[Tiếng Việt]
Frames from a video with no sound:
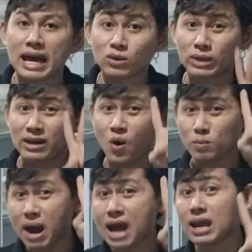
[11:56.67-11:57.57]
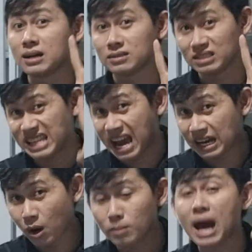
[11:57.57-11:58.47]
Thái cho chặn đọt 3 lần,
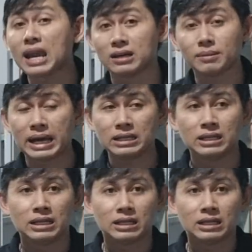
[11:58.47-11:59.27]
dằn cái đọt 3 lần các bạn,